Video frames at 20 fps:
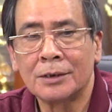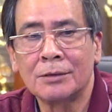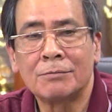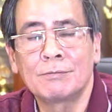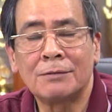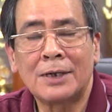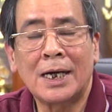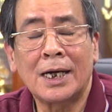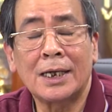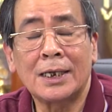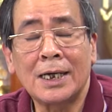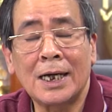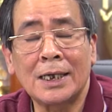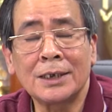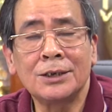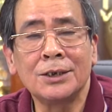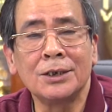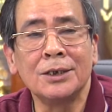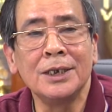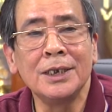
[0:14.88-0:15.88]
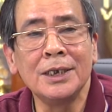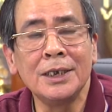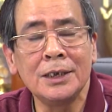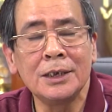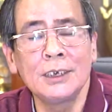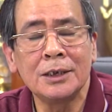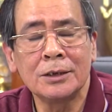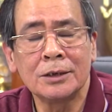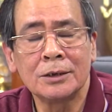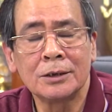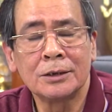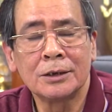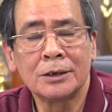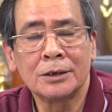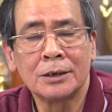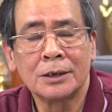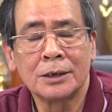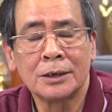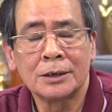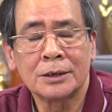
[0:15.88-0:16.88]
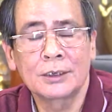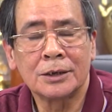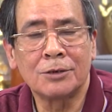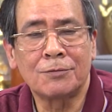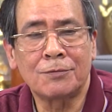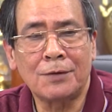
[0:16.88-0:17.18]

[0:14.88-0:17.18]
và đã xử